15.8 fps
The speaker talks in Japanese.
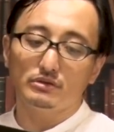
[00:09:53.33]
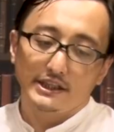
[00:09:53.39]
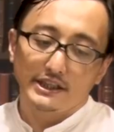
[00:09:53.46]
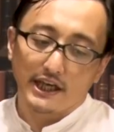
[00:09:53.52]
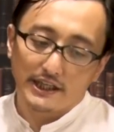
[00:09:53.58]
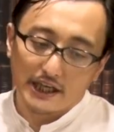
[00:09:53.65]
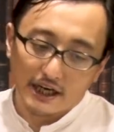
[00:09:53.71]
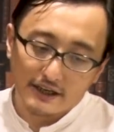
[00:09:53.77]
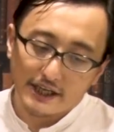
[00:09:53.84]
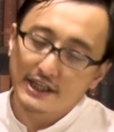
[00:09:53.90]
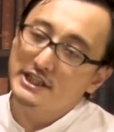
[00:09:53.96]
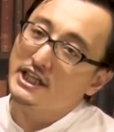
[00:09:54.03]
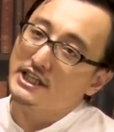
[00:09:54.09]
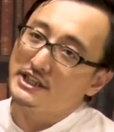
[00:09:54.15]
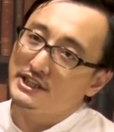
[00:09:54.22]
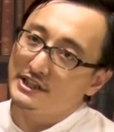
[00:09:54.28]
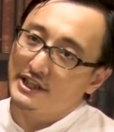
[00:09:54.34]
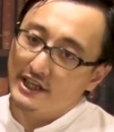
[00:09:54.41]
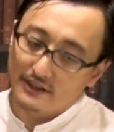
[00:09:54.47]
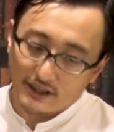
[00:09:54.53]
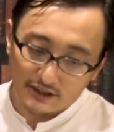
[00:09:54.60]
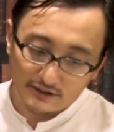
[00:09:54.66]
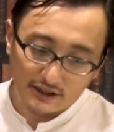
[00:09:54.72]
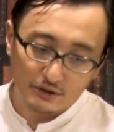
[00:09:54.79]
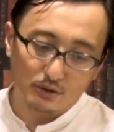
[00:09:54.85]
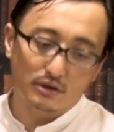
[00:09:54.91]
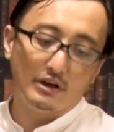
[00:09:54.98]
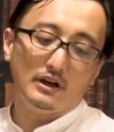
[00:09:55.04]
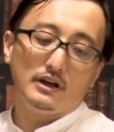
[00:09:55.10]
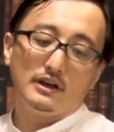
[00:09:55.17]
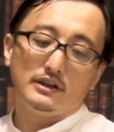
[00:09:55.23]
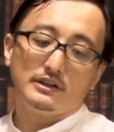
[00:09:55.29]
いやいやあれは生きた人間なんだ
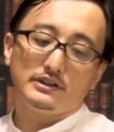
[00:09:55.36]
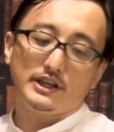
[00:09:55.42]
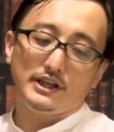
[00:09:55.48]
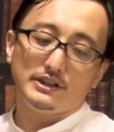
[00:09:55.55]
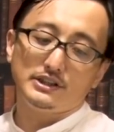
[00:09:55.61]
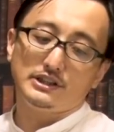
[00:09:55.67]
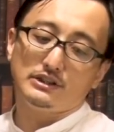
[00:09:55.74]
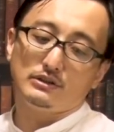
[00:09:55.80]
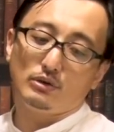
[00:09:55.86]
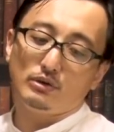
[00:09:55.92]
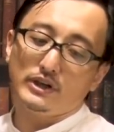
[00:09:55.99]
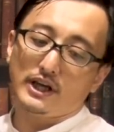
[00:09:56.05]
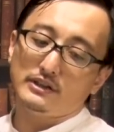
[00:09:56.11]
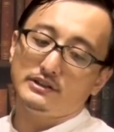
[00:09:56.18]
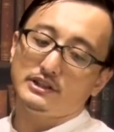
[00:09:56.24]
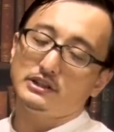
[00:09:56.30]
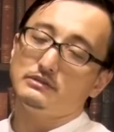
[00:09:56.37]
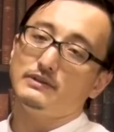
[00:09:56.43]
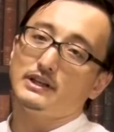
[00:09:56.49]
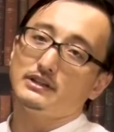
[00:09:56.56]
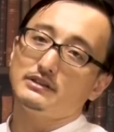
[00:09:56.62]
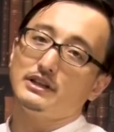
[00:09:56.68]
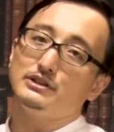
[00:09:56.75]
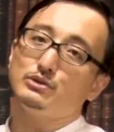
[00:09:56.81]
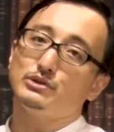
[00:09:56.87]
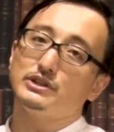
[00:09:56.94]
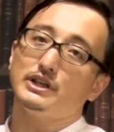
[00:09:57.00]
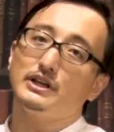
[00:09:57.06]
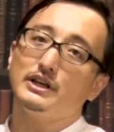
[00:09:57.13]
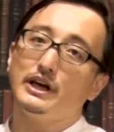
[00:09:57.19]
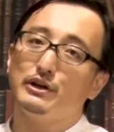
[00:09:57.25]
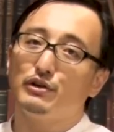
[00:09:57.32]
と精神を病んでしまった女
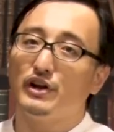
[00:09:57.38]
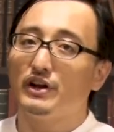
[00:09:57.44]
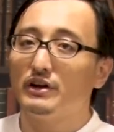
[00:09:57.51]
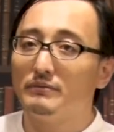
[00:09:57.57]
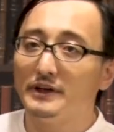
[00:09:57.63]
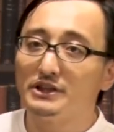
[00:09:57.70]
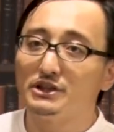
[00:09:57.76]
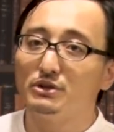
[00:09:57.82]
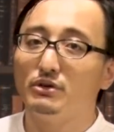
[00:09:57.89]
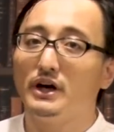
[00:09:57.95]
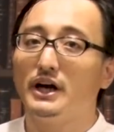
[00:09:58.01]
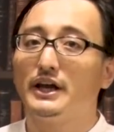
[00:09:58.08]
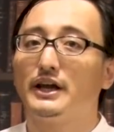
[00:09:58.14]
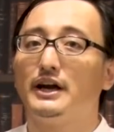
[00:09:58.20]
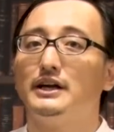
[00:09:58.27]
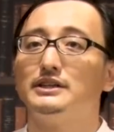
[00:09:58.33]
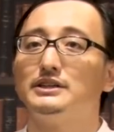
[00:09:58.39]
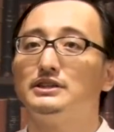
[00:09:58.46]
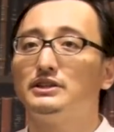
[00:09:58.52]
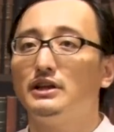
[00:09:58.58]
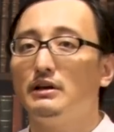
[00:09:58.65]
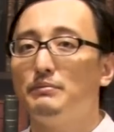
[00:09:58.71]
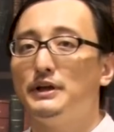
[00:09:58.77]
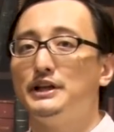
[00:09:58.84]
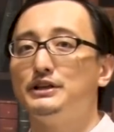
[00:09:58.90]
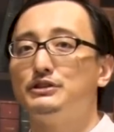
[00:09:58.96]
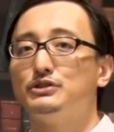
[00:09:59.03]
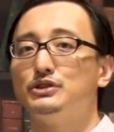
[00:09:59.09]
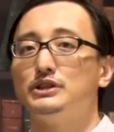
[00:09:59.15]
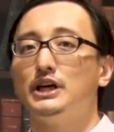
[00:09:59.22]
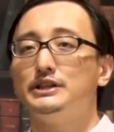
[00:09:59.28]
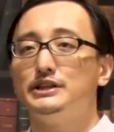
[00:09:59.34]
性が夜なな街を徘徊して目につ
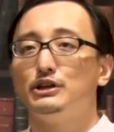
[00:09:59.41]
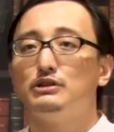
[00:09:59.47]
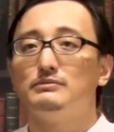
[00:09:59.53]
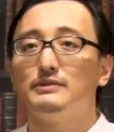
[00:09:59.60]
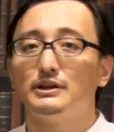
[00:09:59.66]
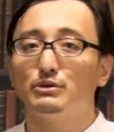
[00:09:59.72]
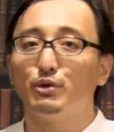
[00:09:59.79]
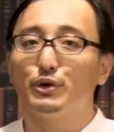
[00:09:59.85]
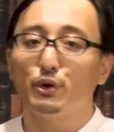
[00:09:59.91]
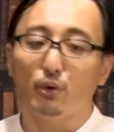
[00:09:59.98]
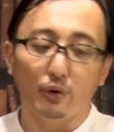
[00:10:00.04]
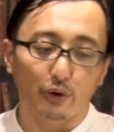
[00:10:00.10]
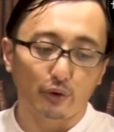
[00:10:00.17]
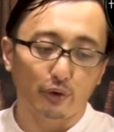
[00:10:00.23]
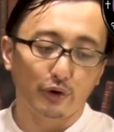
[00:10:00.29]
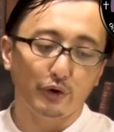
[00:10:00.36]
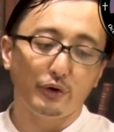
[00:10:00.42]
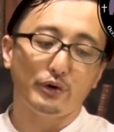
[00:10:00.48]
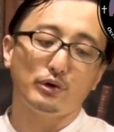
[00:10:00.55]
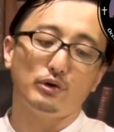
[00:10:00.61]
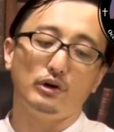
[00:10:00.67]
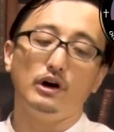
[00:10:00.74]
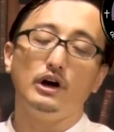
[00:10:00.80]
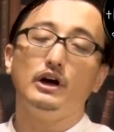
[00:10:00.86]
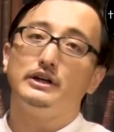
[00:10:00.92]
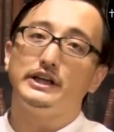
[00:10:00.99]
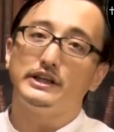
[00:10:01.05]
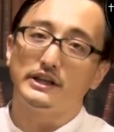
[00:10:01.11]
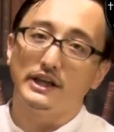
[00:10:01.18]
いた家の窓をひょこひょこひょこひょこ一